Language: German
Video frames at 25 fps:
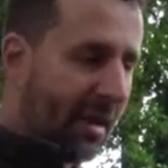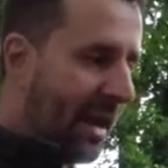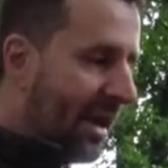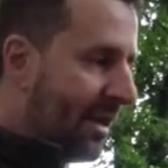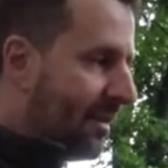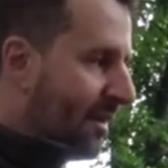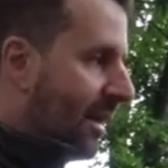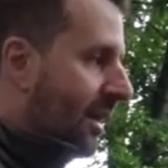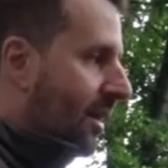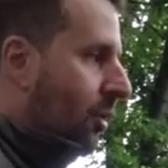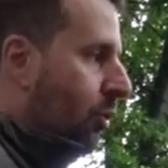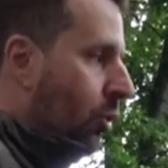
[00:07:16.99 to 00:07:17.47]

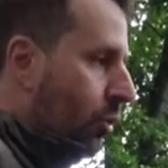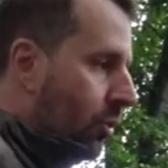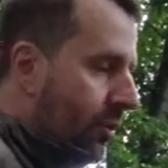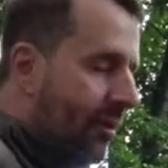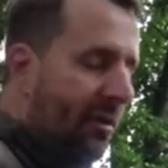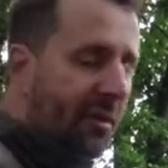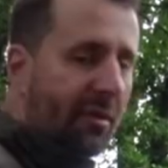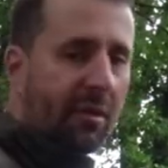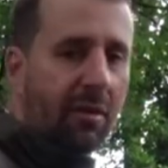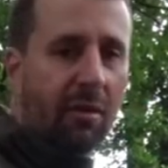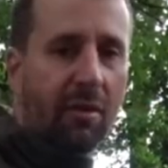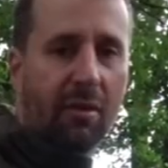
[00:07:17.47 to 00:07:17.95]
als ein
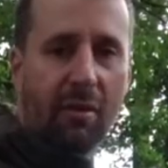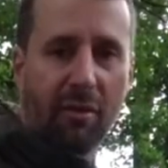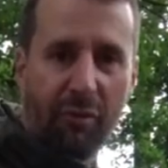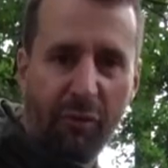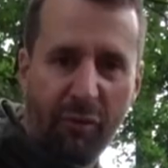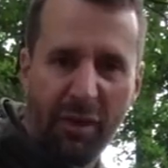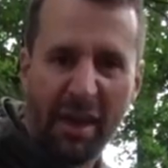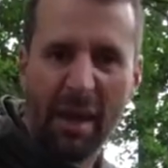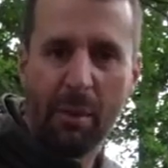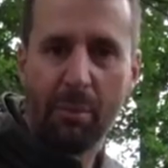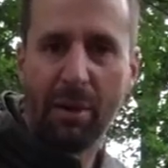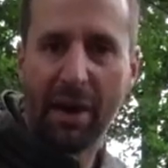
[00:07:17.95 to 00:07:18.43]

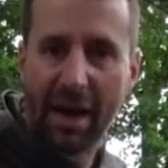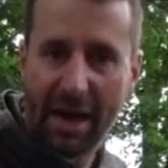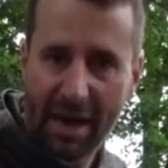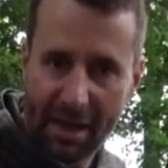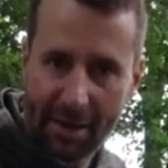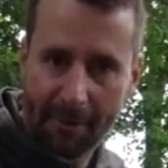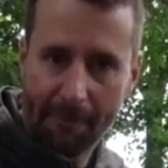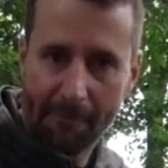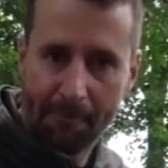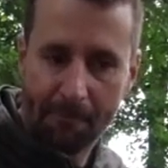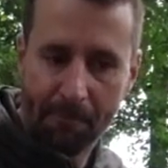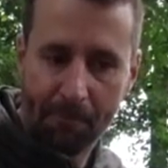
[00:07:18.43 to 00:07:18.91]
Kunstgewebe
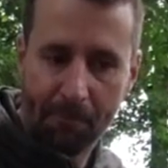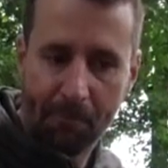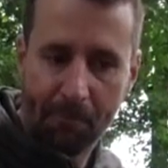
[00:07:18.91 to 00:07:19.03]
an.